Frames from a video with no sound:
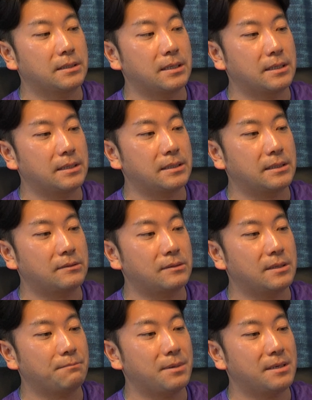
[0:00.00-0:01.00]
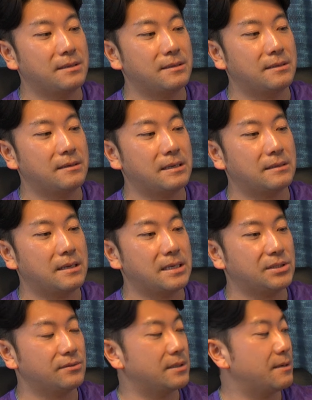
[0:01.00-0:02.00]
ただねこれやっぱり
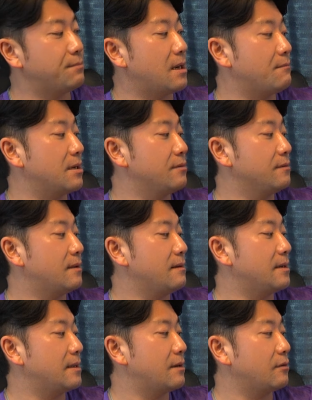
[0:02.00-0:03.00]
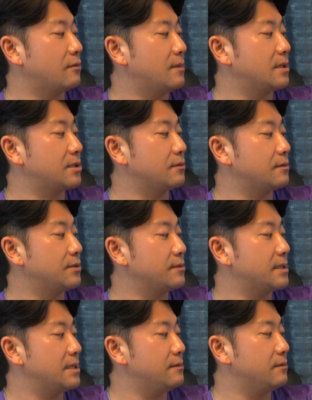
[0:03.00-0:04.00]
ラジオでやっぱりあまり言ってはいけないこともあるしこの
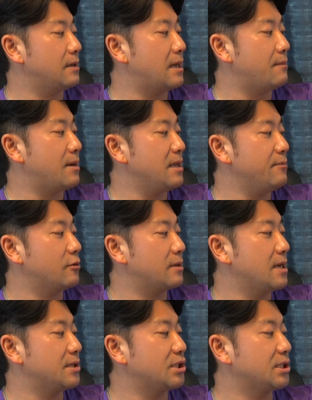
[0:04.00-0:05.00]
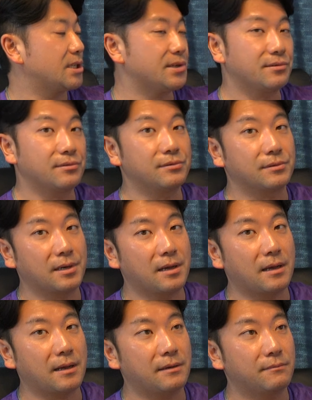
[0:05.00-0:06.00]
女性をあまりにも軽視してるという
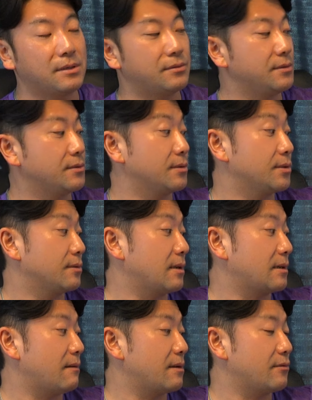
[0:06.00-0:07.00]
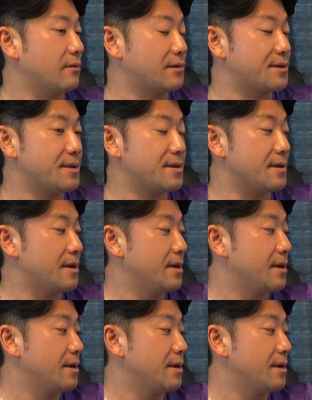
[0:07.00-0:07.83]
か、まあ、風俗嬢とか可愛い子が来て